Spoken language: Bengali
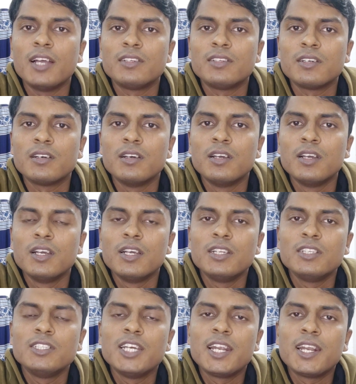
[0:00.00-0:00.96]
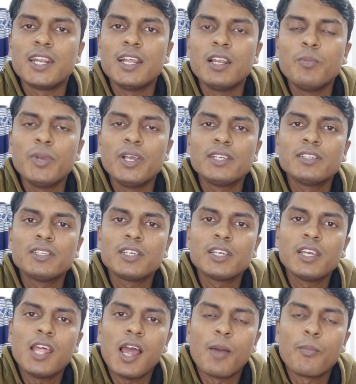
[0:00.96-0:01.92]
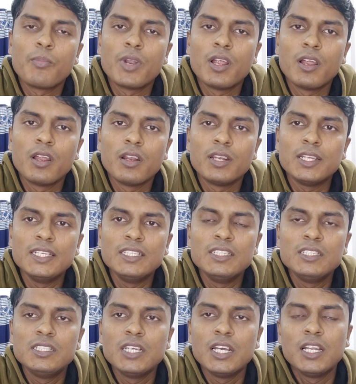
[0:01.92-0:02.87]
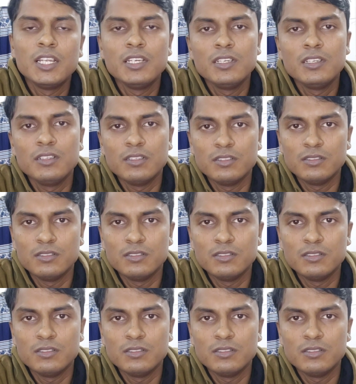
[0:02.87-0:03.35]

আচ্ছা জেনারেল ব্যাংকিংয়ে আপনার ইনিশিয়ালি